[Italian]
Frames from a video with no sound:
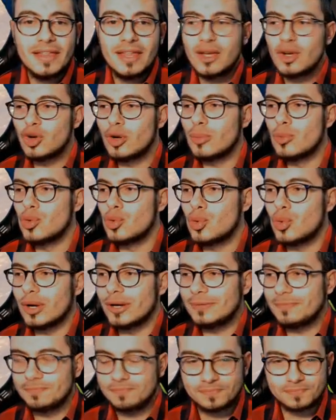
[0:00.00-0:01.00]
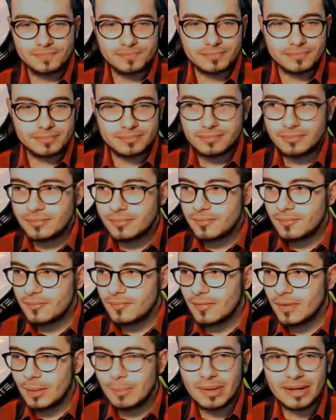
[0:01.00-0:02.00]
Comunque,
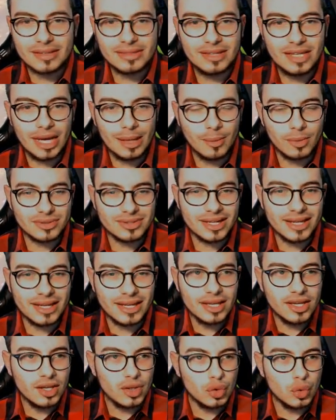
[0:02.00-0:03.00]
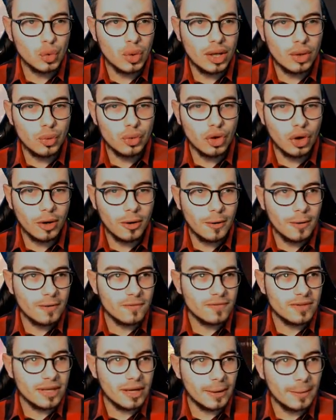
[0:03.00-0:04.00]
partiamo, 3, 2, 1,
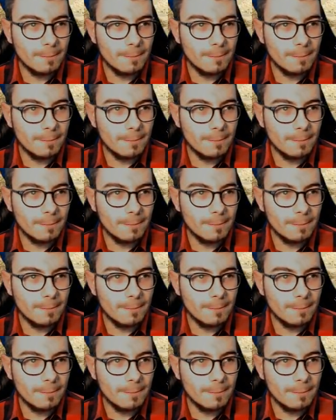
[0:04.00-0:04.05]
via.